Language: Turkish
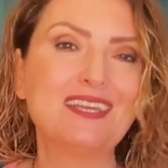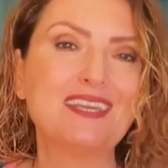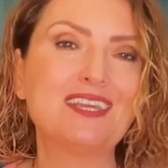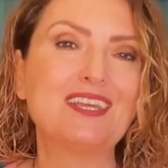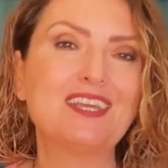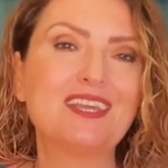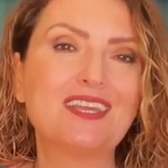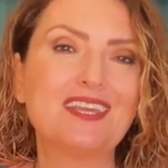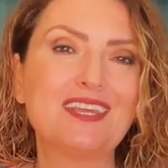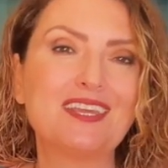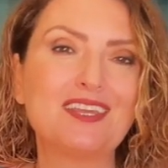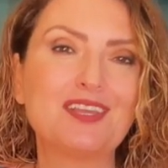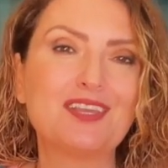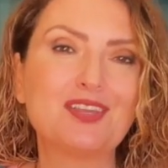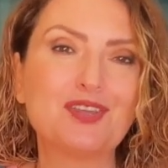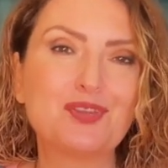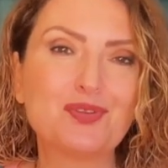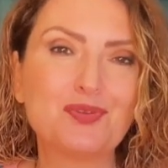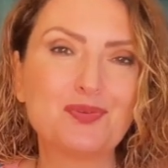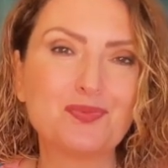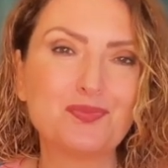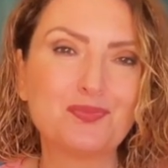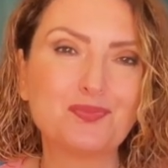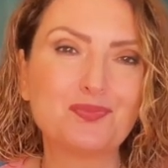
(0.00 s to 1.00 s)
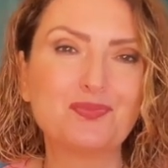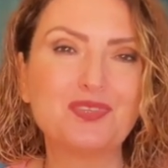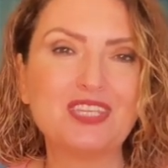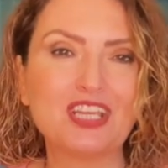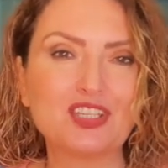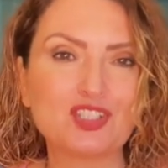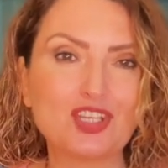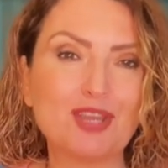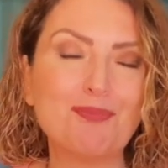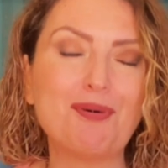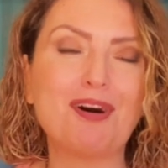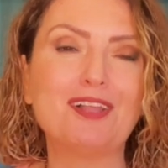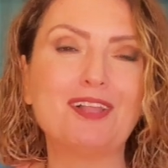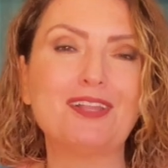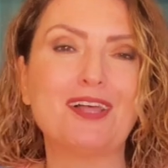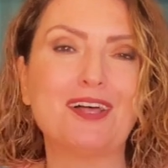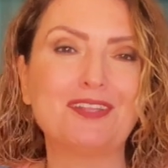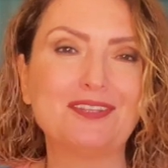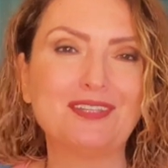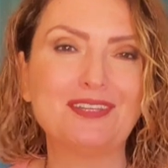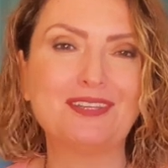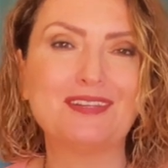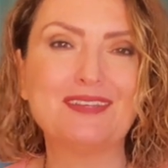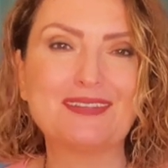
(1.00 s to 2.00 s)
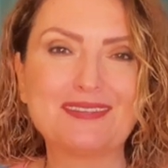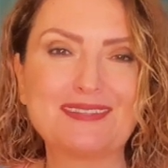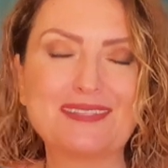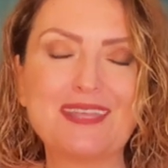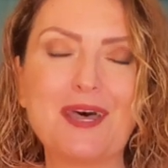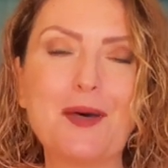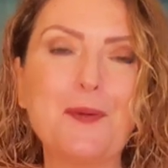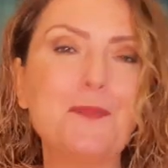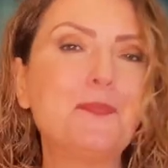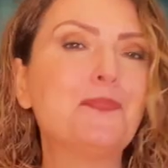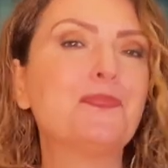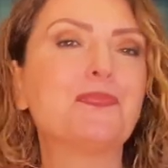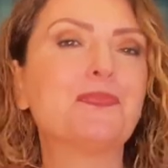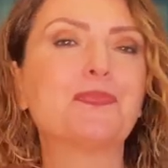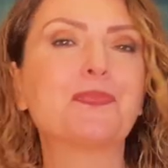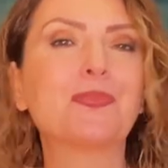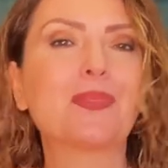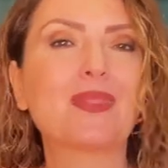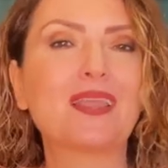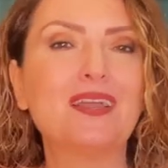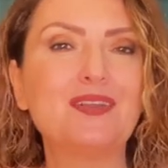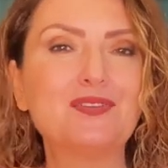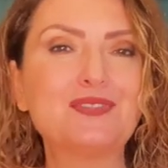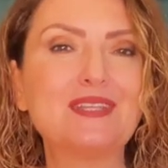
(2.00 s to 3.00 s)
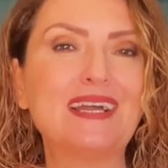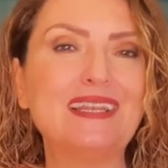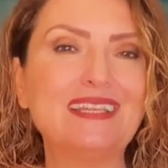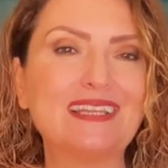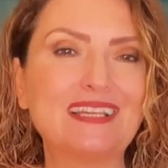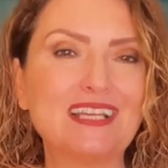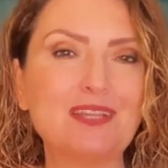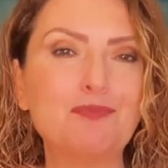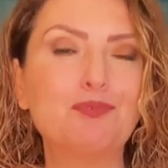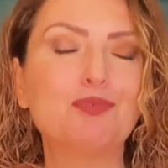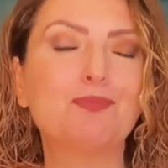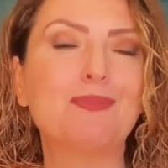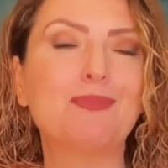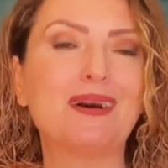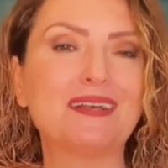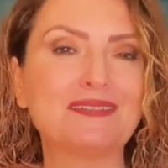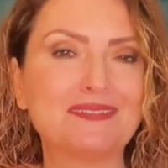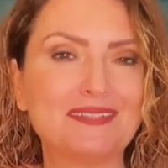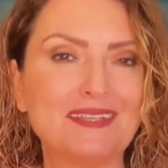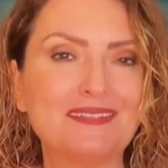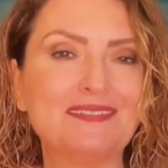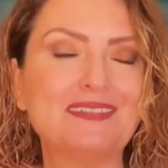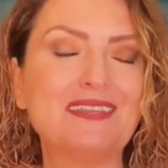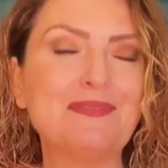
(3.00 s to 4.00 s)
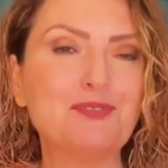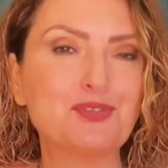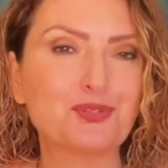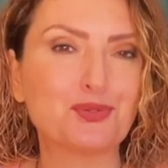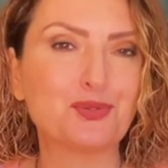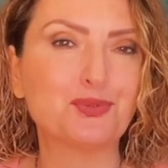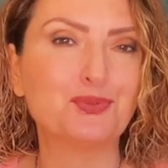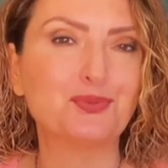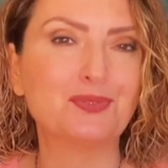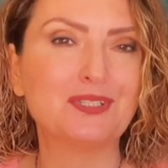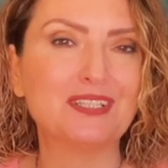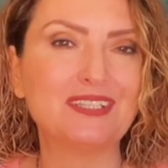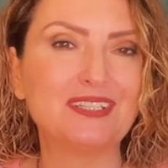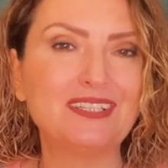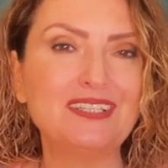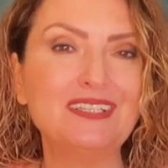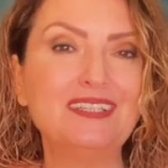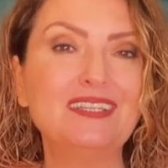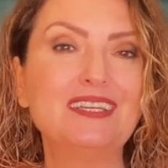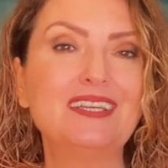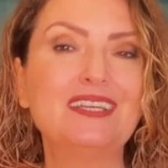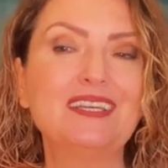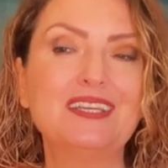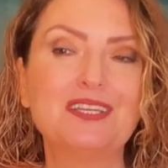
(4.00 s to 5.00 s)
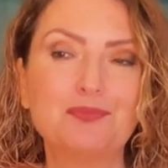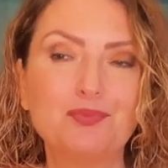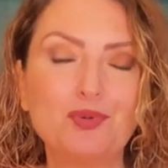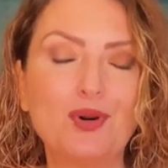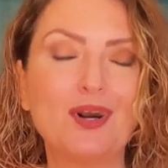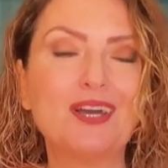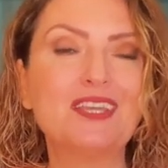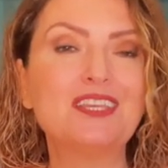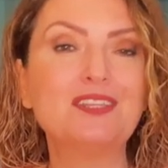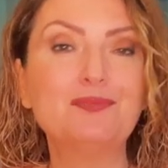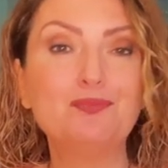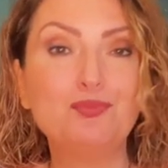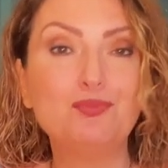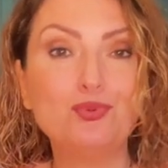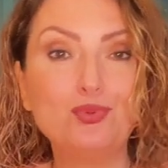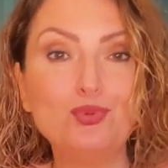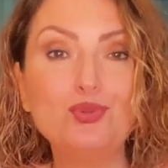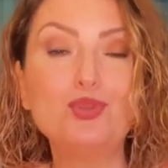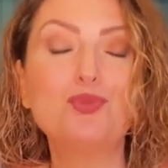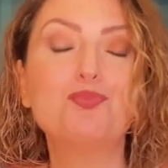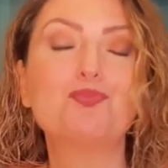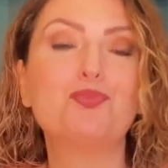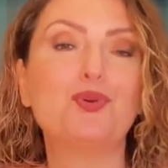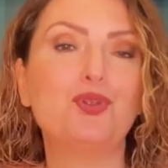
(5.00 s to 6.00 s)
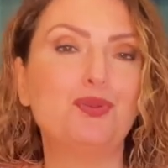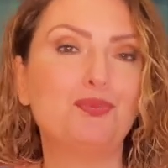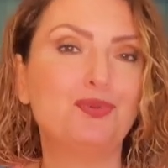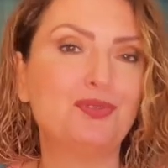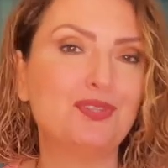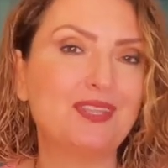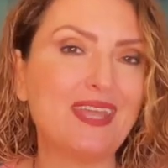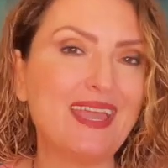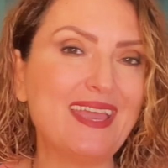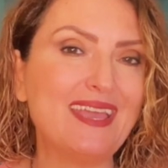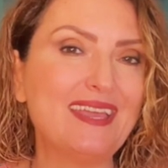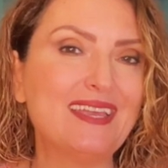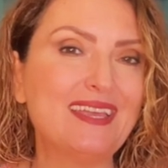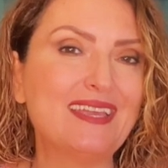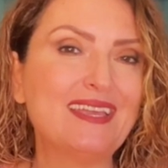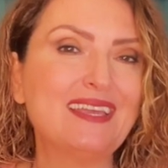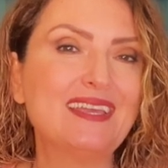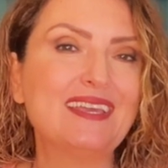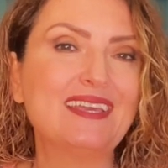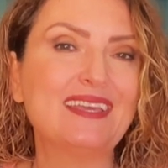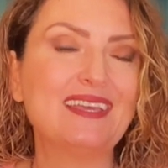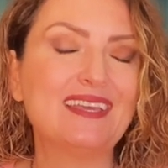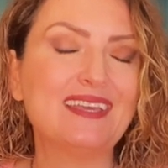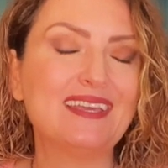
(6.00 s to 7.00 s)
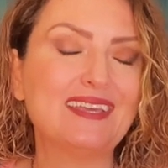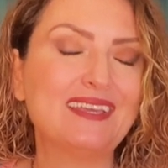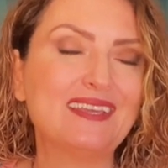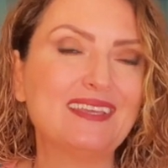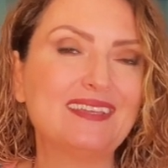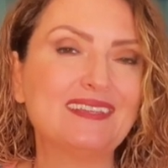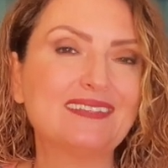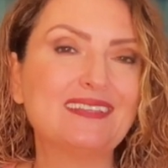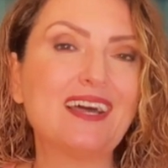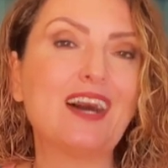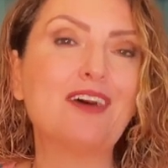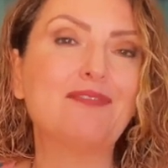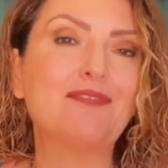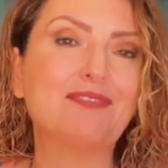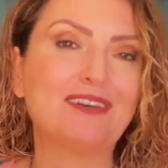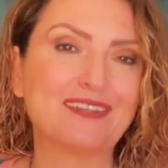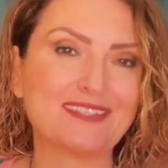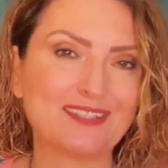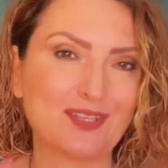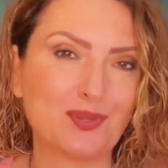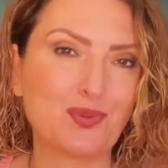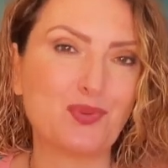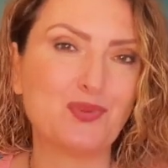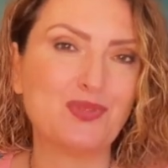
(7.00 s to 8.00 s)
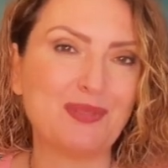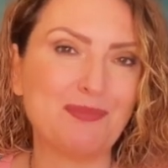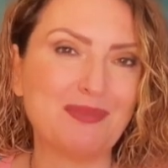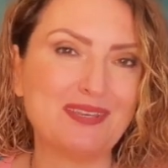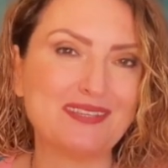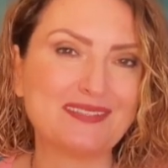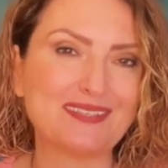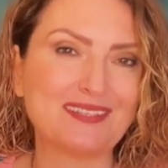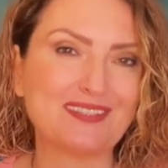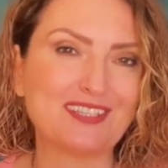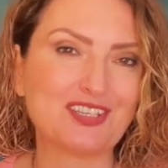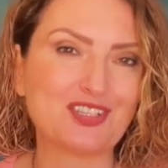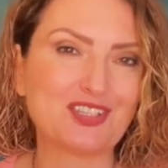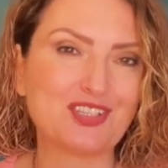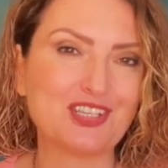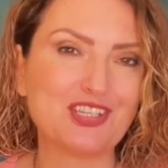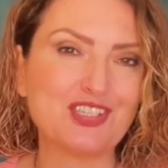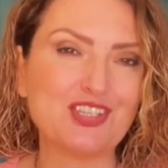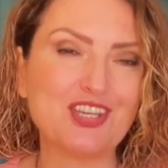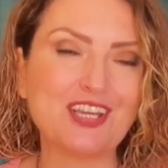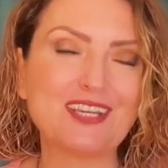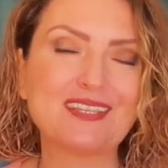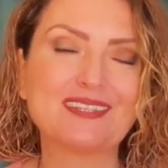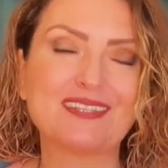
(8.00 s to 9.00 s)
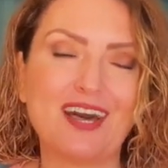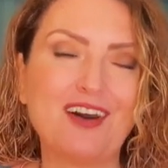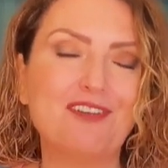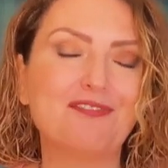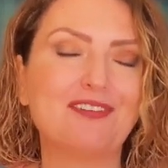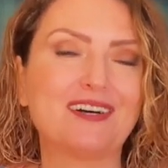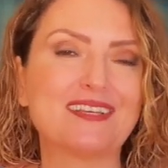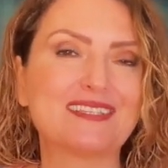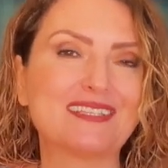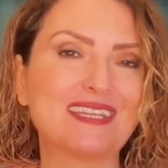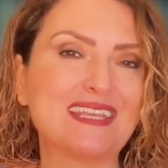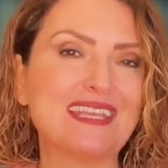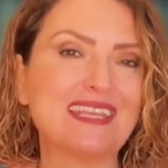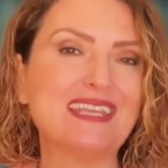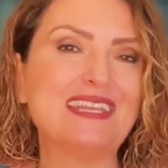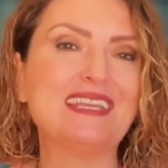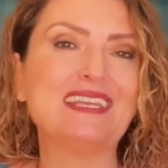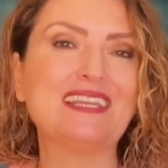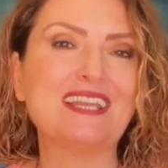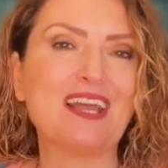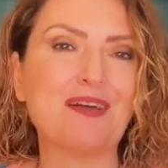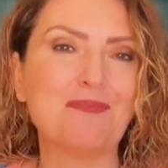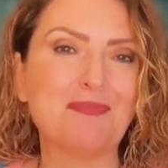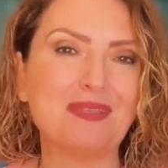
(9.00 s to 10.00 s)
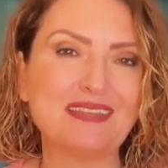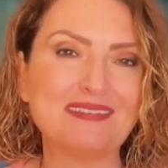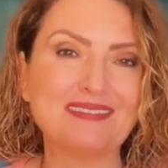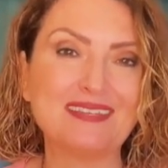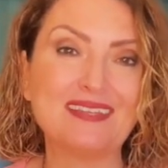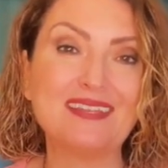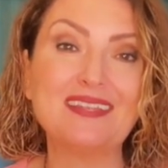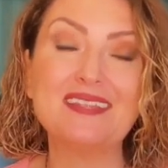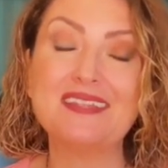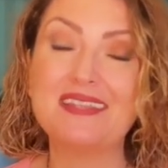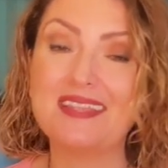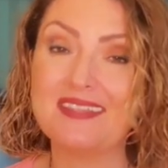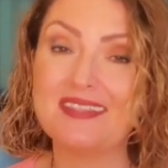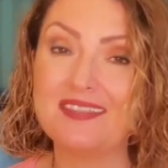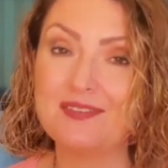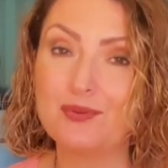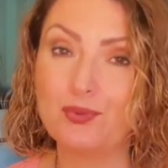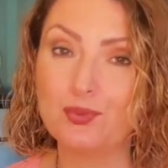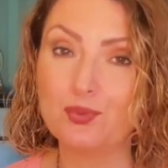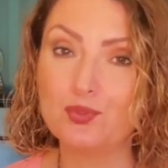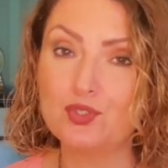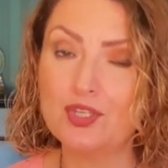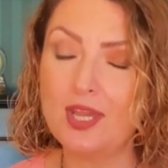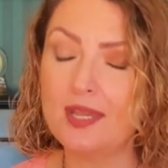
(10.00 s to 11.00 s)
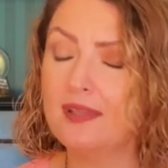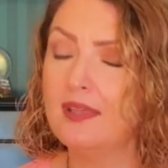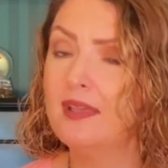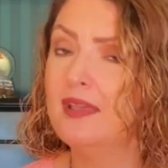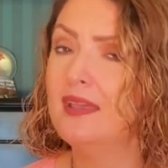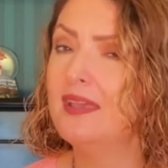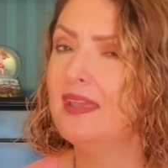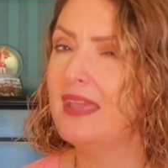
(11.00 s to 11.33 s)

e, yaşam alanlarınızda özellikle bu bahsettiğimiz konuları bu ayın büyük bölümünde ee, daha fazla gündeminize taşıyacak, daha fazla ilgilenmenize de neden olacak.